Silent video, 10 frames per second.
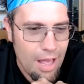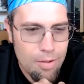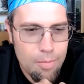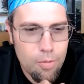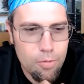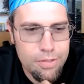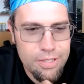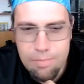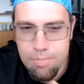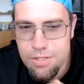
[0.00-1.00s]
Aber im Grunde
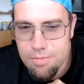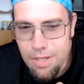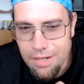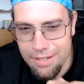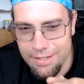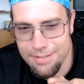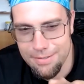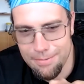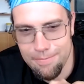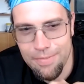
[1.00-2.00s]
gibt es mir
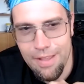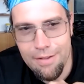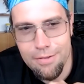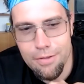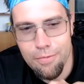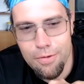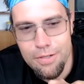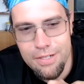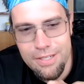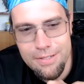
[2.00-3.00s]
nichts, also ich
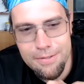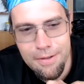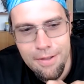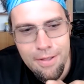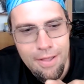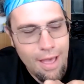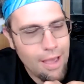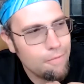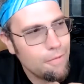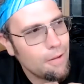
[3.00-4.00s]
würde nicht
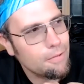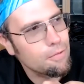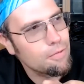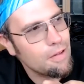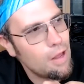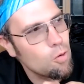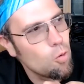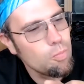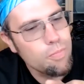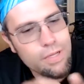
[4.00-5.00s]
einfach sozusagen,
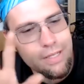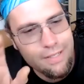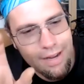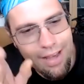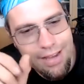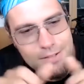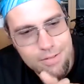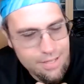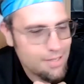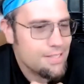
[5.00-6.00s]
um nicht allein
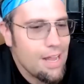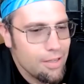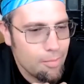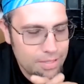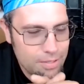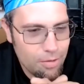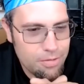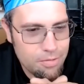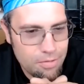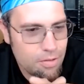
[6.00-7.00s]
zu sein, das sagen ja manche
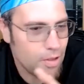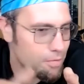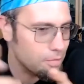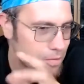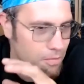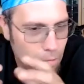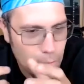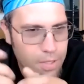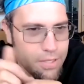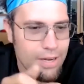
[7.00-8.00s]
Leute, ne? also ich,
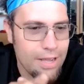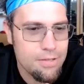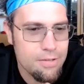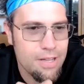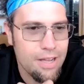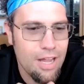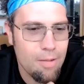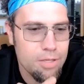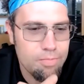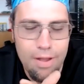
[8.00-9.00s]
um nicht allein zu sein,
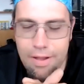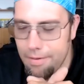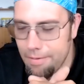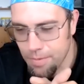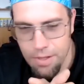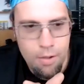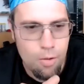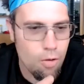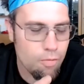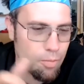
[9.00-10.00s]
habe ich mal
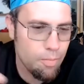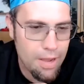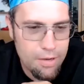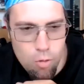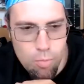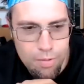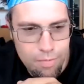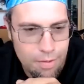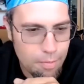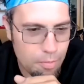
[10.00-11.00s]
irgendwie meine
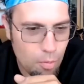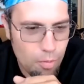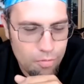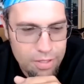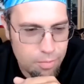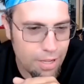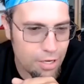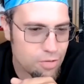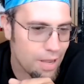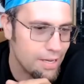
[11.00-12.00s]
oberflächliche
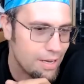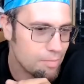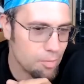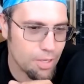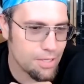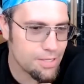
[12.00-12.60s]
Bekanntschaft eingeladen, mit mir